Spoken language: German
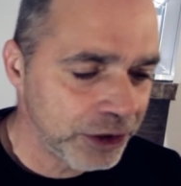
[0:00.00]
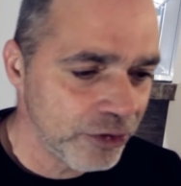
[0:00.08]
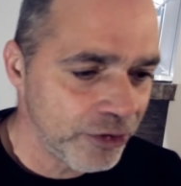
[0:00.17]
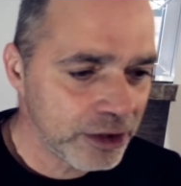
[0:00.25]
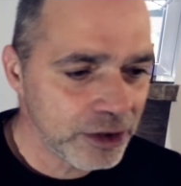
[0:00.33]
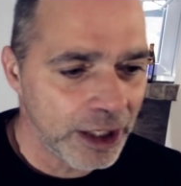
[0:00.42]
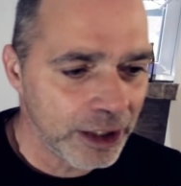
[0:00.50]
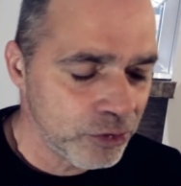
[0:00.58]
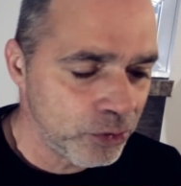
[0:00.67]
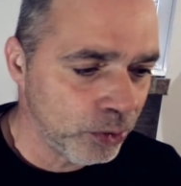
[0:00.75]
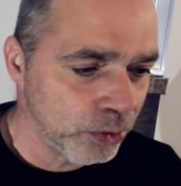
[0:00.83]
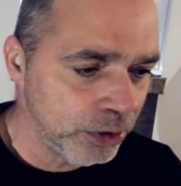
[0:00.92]
Und da sagte
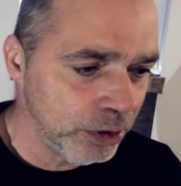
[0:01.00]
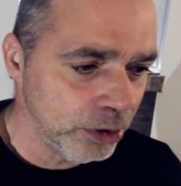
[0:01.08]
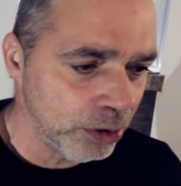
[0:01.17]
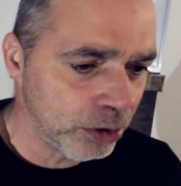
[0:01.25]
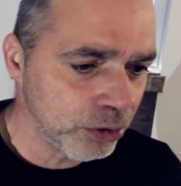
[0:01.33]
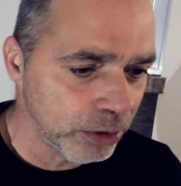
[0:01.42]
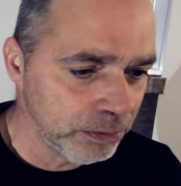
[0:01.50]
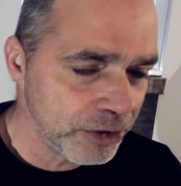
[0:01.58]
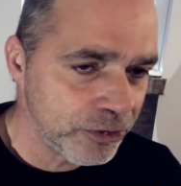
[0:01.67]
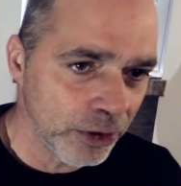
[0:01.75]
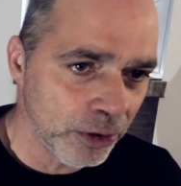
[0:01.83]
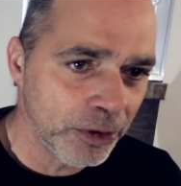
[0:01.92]
Hans so, äh, ach komm,
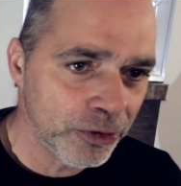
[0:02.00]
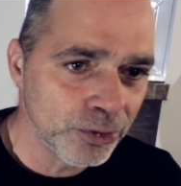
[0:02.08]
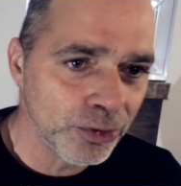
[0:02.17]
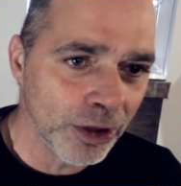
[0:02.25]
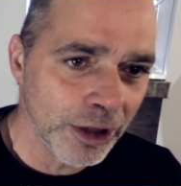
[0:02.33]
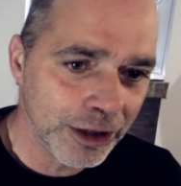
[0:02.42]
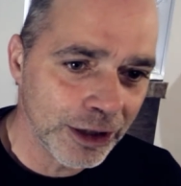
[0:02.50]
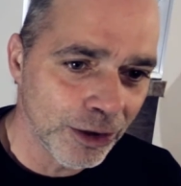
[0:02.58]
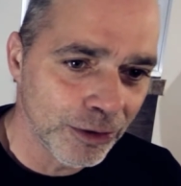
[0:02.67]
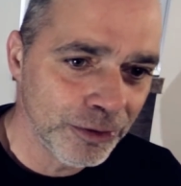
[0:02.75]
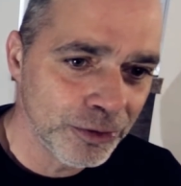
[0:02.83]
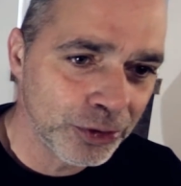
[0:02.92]
lass uns doch auch mal so einen Roller
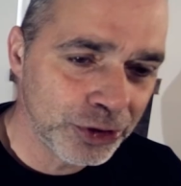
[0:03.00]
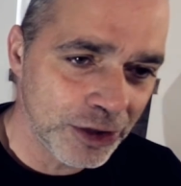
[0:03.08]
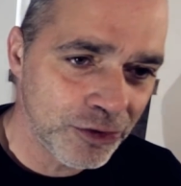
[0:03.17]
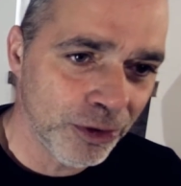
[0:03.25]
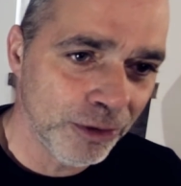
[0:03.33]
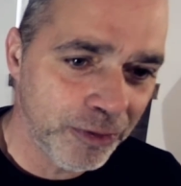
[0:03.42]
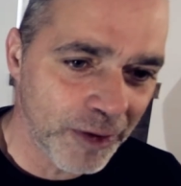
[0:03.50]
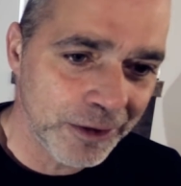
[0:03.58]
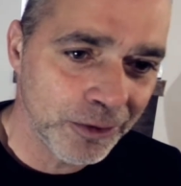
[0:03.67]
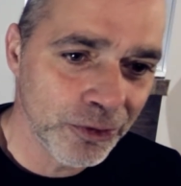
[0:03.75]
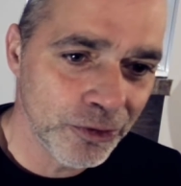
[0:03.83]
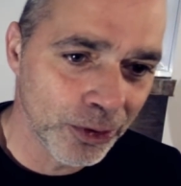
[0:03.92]
kaufen, so just for
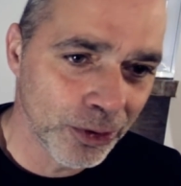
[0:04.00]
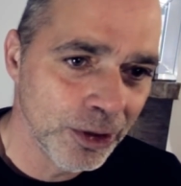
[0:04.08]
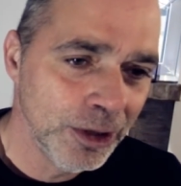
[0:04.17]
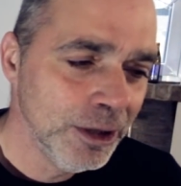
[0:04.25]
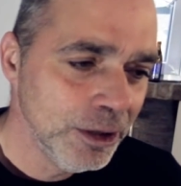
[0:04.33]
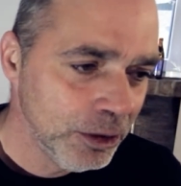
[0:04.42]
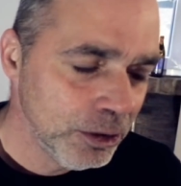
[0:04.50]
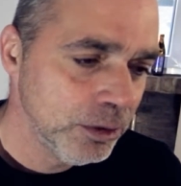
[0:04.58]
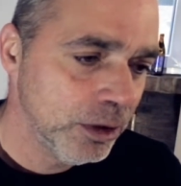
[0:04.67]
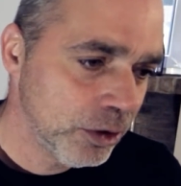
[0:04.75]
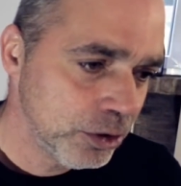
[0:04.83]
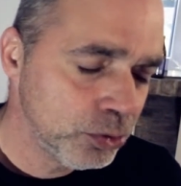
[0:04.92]
fun und so.
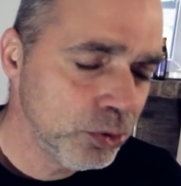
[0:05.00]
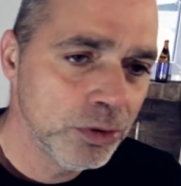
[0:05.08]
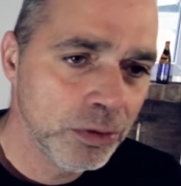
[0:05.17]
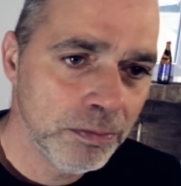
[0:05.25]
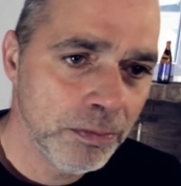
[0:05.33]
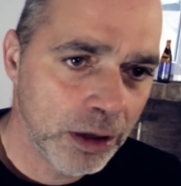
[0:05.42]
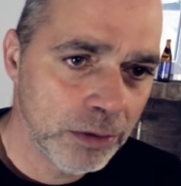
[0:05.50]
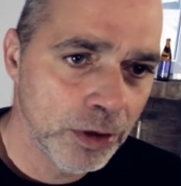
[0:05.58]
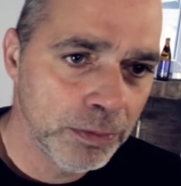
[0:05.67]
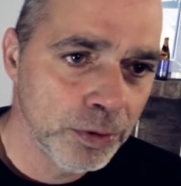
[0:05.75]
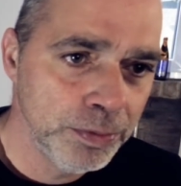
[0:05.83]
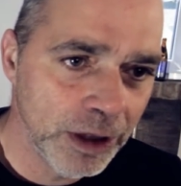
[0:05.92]
Da sag ich, gut, machen
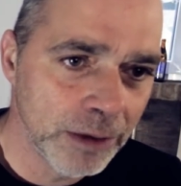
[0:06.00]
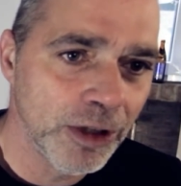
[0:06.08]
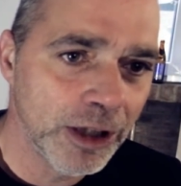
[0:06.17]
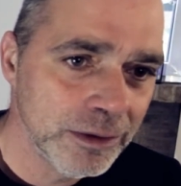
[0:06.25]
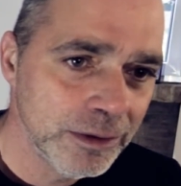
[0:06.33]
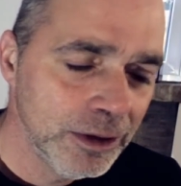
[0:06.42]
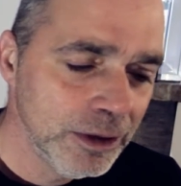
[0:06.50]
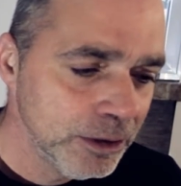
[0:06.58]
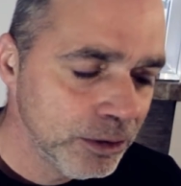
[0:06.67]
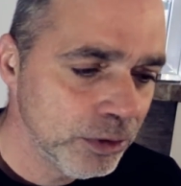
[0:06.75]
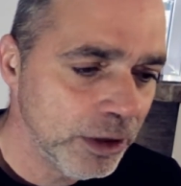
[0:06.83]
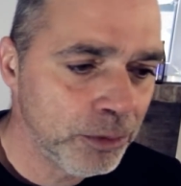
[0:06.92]
wir, probieren wir.
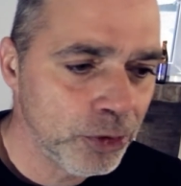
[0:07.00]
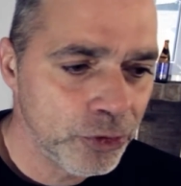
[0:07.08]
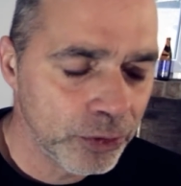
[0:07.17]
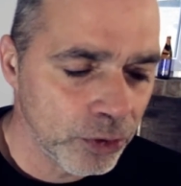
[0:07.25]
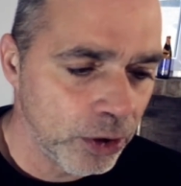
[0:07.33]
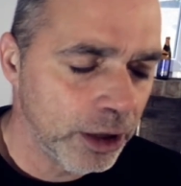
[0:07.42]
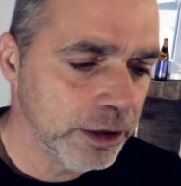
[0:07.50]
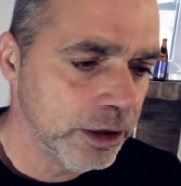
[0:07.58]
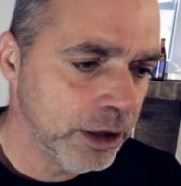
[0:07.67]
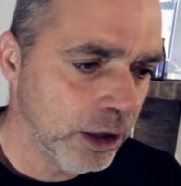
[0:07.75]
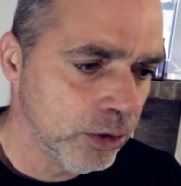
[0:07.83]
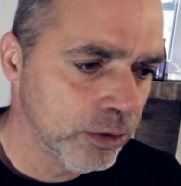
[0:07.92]
Dann haben wir uns so einen Roller
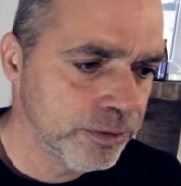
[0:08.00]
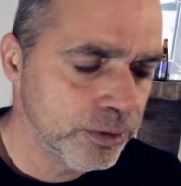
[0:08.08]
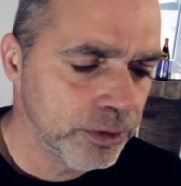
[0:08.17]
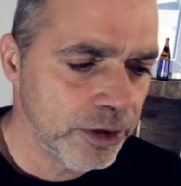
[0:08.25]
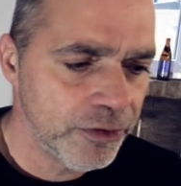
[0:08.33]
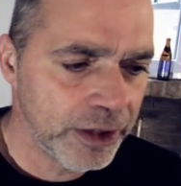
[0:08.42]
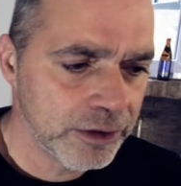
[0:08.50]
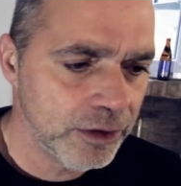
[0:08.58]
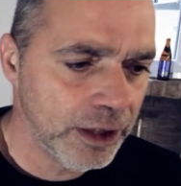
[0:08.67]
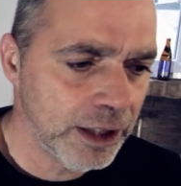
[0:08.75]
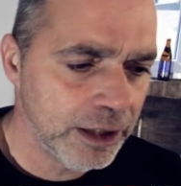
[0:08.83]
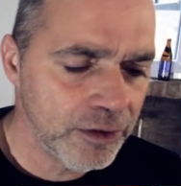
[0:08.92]
gekauft und dann sagte
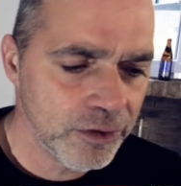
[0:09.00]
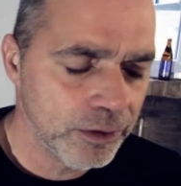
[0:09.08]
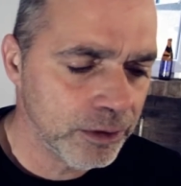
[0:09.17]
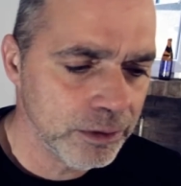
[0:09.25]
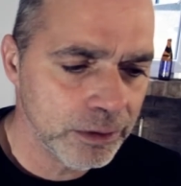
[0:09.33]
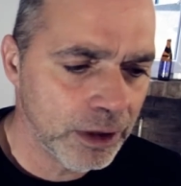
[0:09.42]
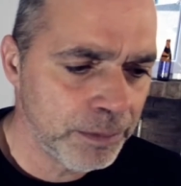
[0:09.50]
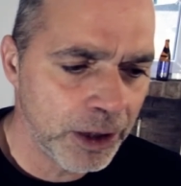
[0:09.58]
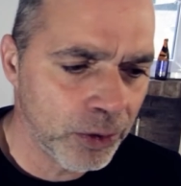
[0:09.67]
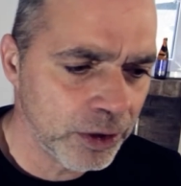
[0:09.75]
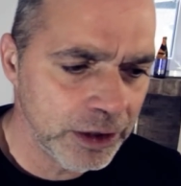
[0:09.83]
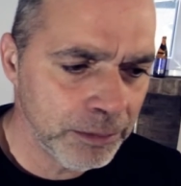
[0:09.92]
der Hans oh, aber
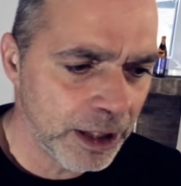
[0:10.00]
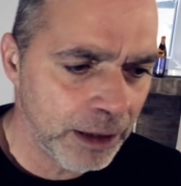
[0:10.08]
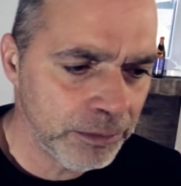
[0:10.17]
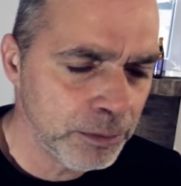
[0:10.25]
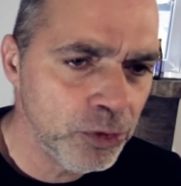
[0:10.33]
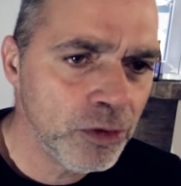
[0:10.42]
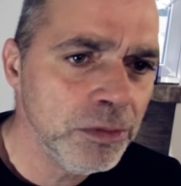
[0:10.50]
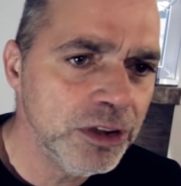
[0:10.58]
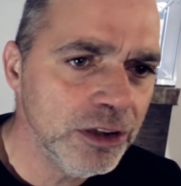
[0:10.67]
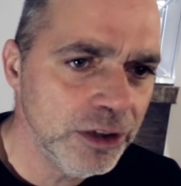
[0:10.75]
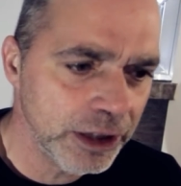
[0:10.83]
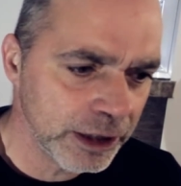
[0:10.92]
auch an dem Abend, da müssen wir mit
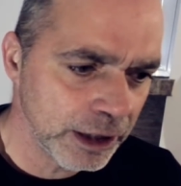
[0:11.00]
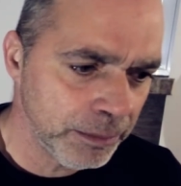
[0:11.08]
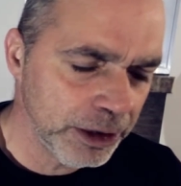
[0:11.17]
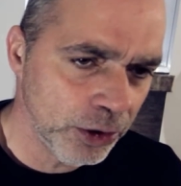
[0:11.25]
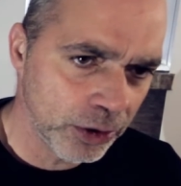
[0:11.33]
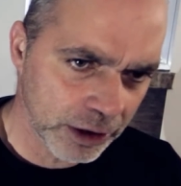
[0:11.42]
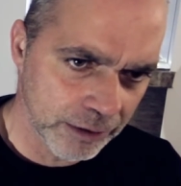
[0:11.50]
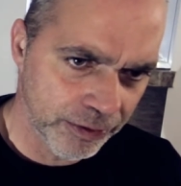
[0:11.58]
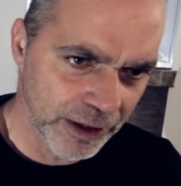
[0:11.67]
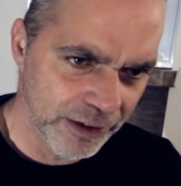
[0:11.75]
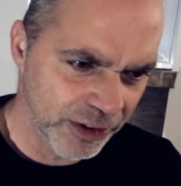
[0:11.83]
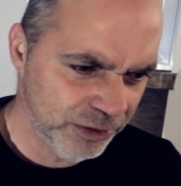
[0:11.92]
den Dingern nach Mallorca
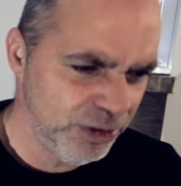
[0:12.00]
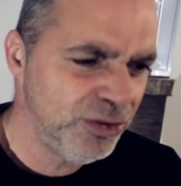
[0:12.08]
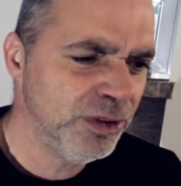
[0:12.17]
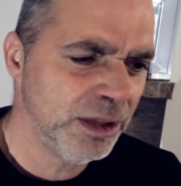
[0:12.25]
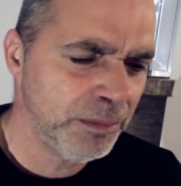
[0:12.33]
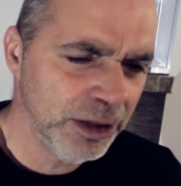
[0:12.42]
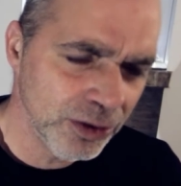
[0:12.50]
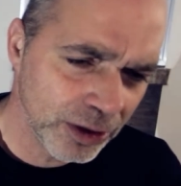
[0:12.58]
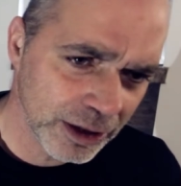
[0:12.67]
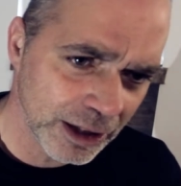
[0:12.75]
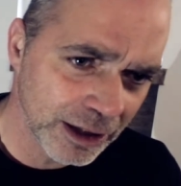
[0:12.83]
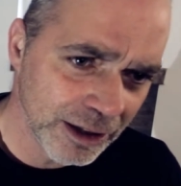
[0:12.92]
fahren. Sag ich, wieso nach
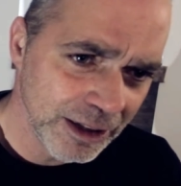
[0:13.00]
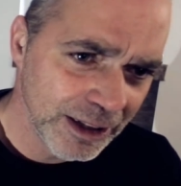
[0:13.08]
Mallorca?